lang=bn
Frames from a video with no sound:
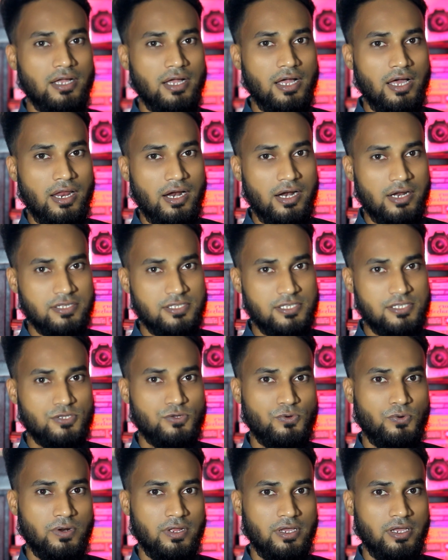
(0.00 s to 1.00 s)
অ্যানালিসিস
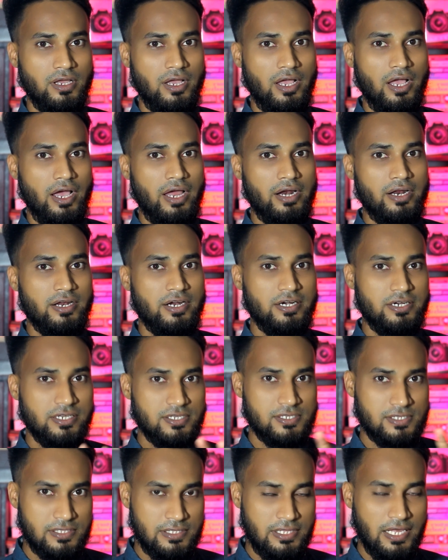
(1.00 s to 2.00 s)
করে
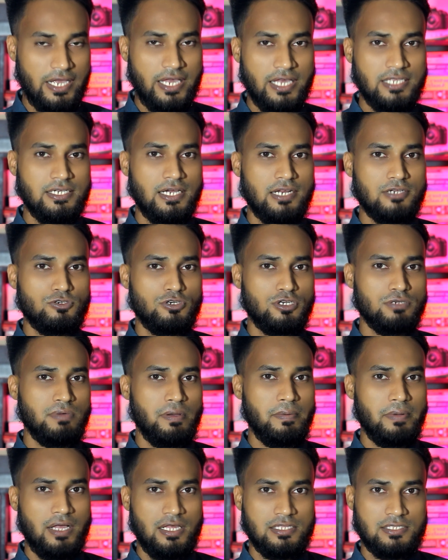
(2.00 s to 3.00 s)
অ্যানালিটিক্স দেখে যারা
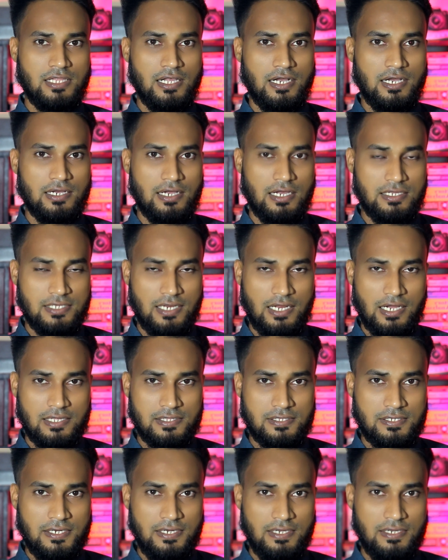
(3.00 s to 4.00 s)
সঠিকভাবে কাজ লাগা কাজে
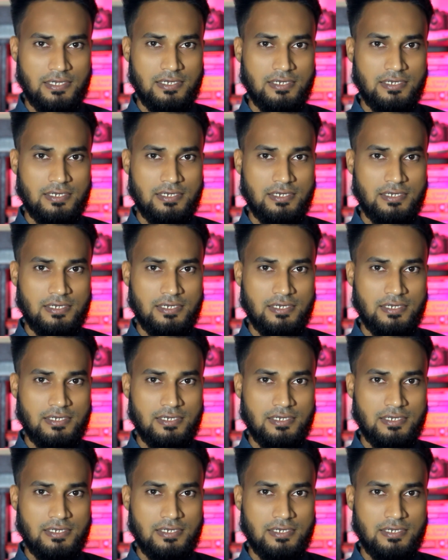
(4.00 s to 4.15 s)
লাগাচ্ছে